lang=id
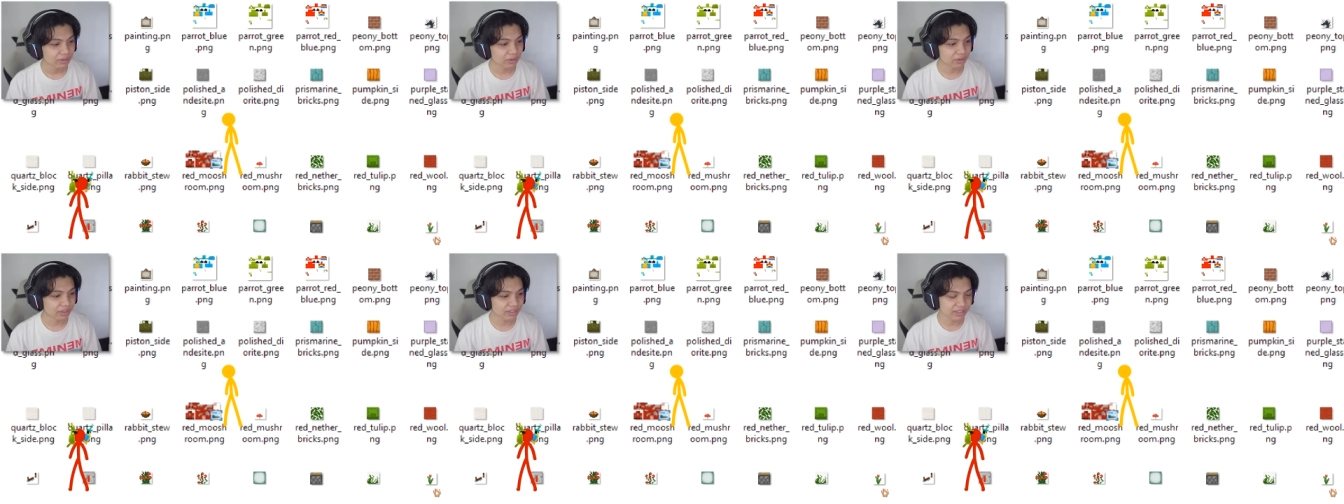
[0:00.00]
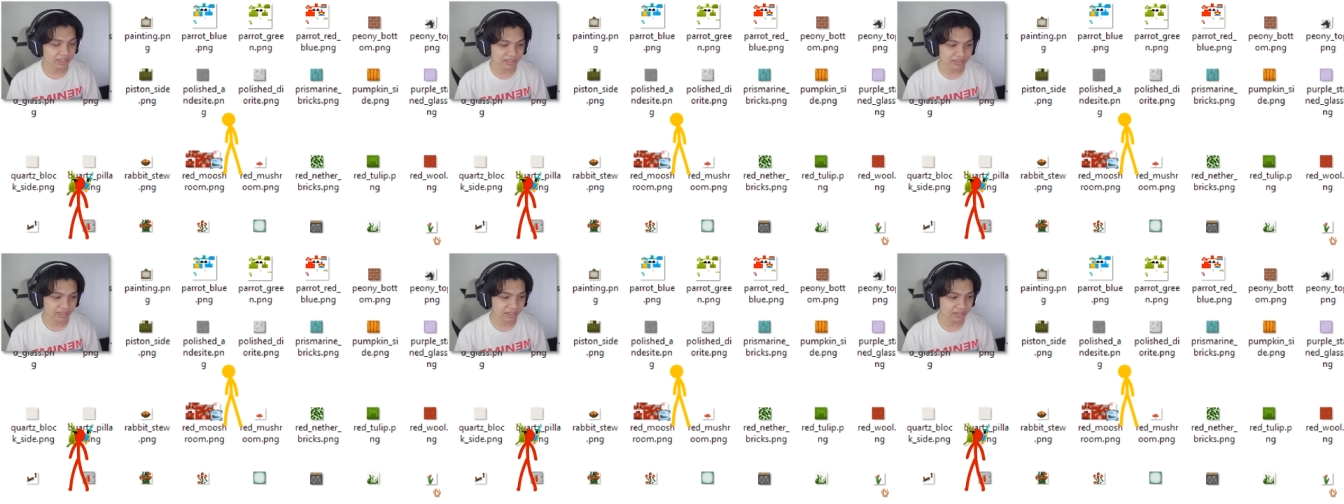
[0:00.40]
Oke,
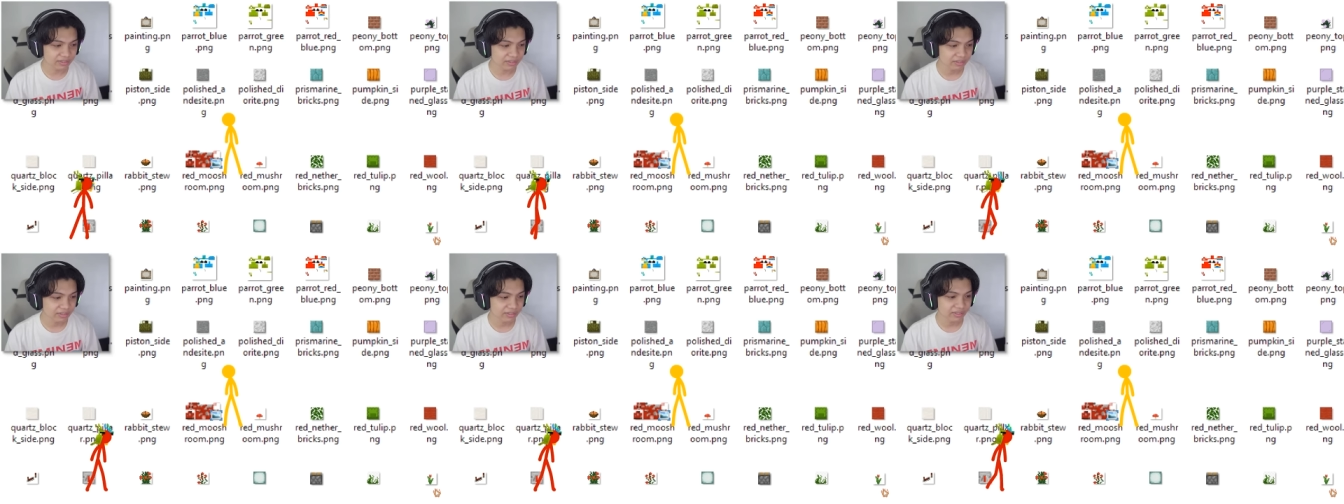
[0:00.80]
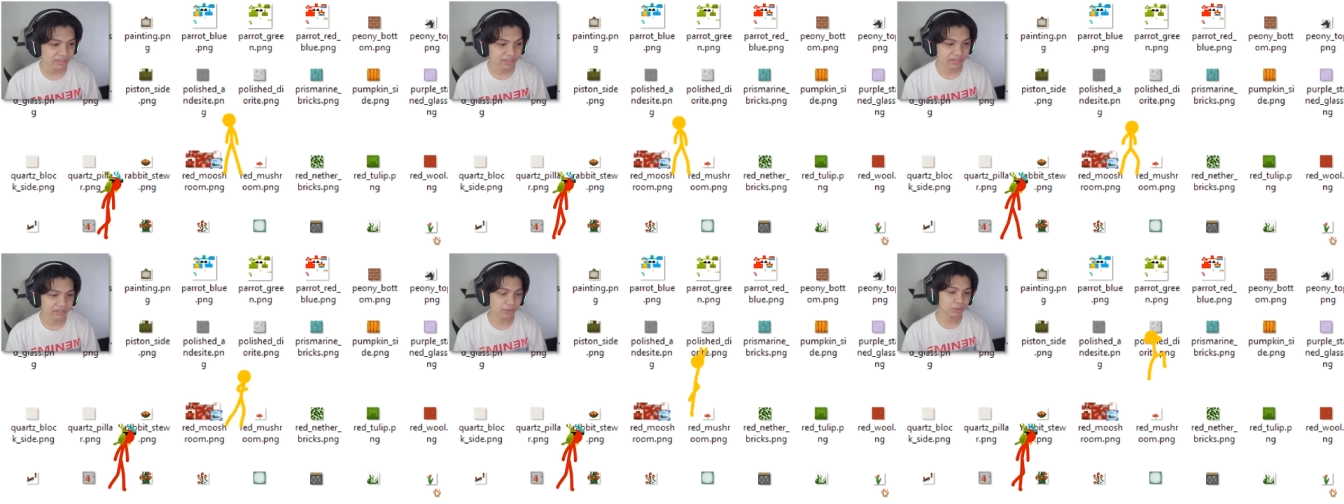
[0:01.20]
diajak, guys.
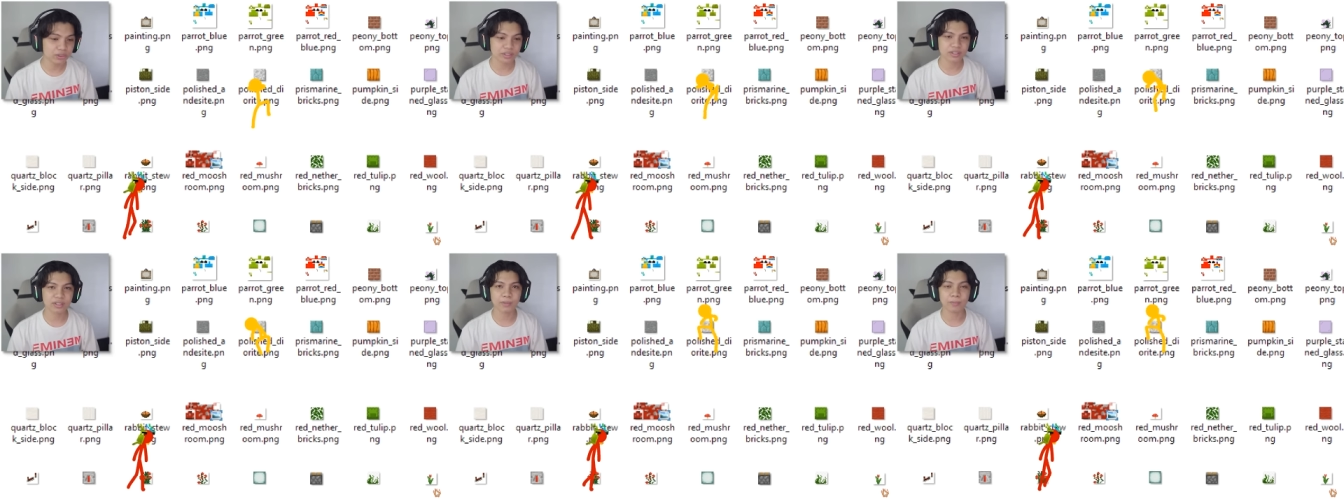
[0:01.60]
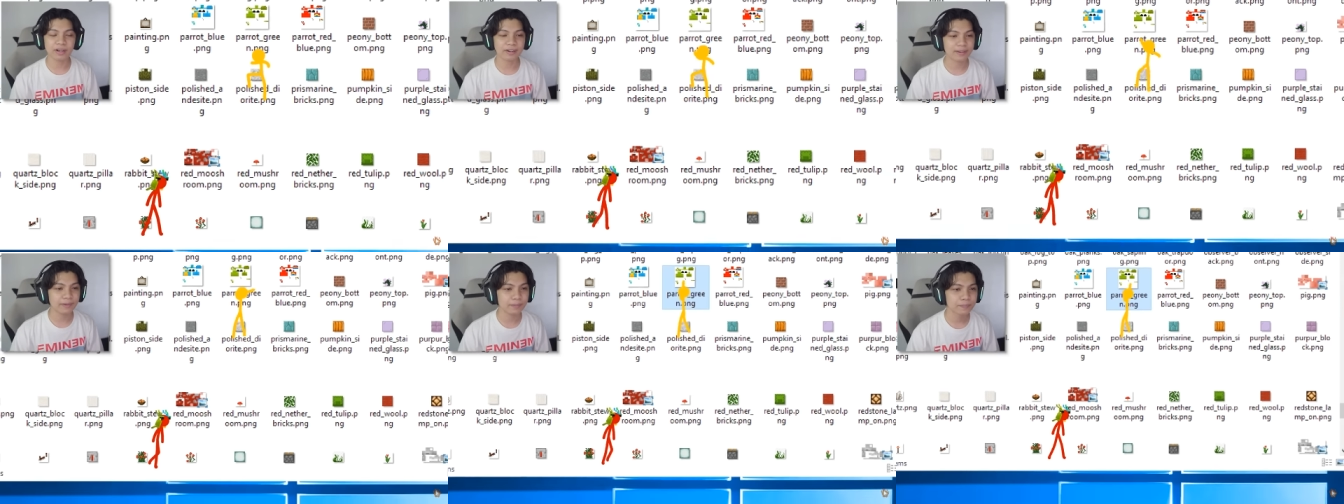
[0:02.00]
Gak tahu diajak
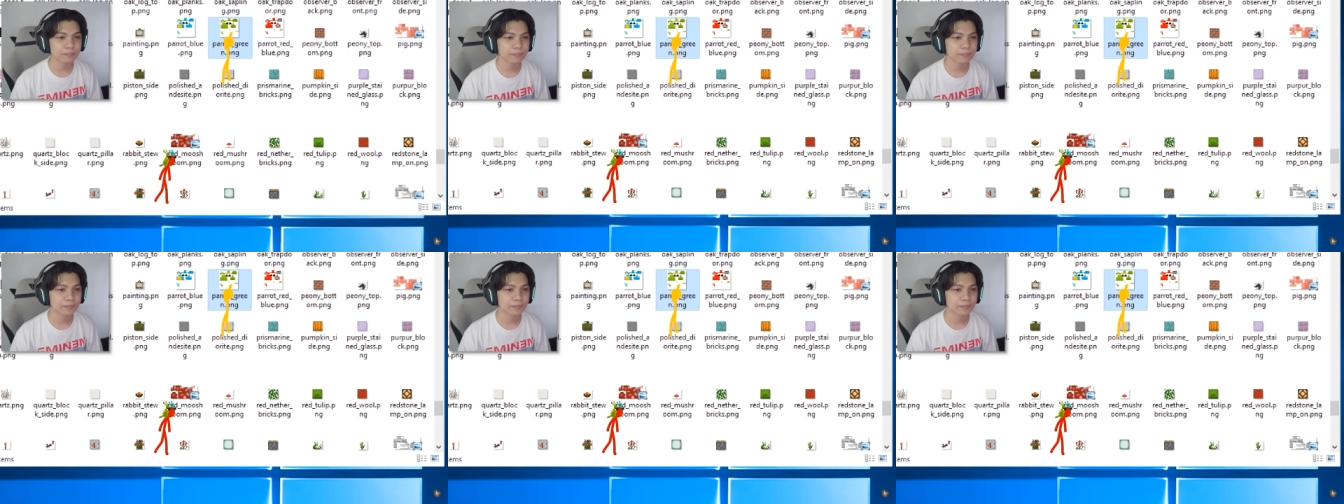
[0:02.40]
kemana ya.